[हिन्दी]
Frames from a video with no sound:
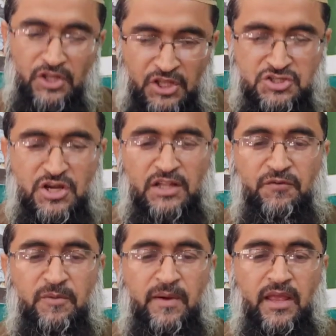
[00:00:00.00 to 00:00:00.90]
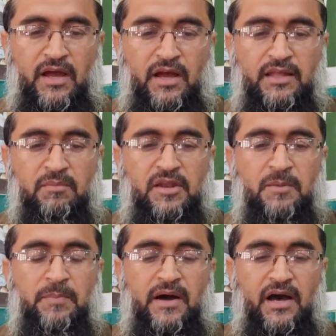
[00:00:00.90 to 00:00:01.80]
इरशाद फरमाया कि
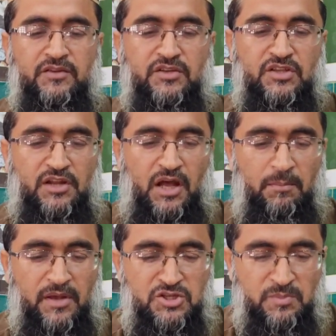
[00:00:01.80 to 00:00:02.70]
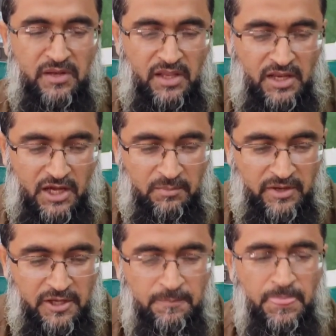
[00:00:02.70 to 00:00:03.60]
मेरे पास जनाब जबरील
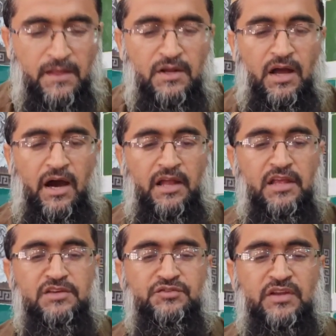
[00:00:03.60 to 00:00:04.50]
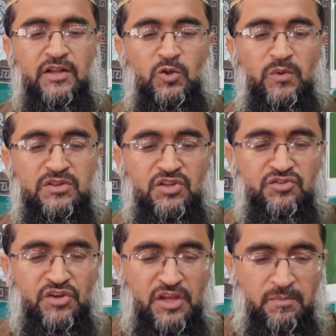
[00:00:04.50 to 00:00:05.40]
अमीन आलत
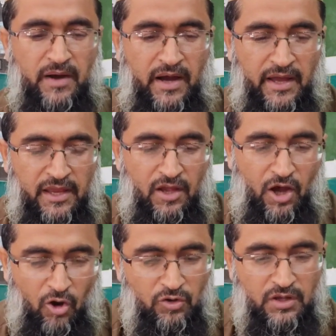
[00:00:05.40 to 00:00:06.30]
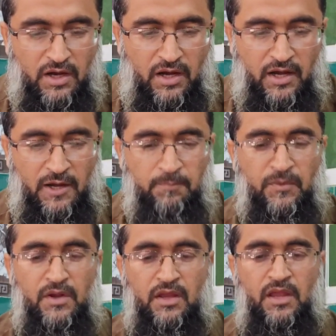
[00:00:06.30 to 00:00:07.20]
तस्लीम आए और कहा
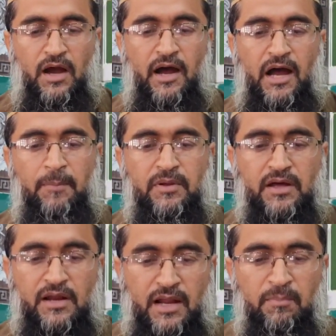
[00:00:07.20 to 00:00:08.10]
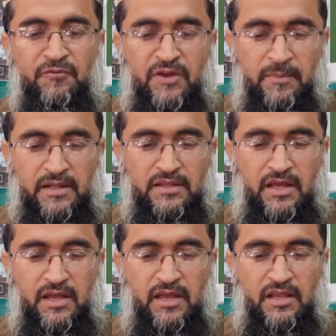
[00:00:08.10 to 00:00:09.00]
कि आपका रब फरमाता
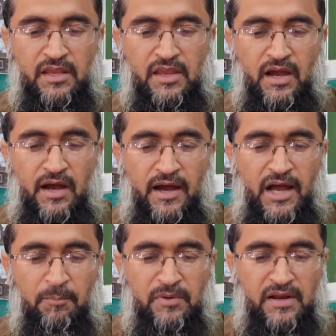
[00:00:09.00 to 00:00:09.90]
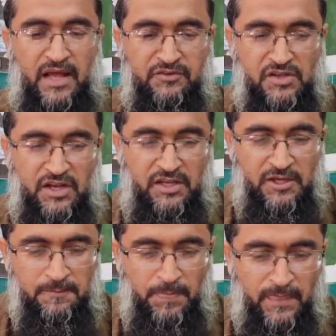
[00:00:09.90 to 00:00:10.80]
है क्या आप राज़ी नहीं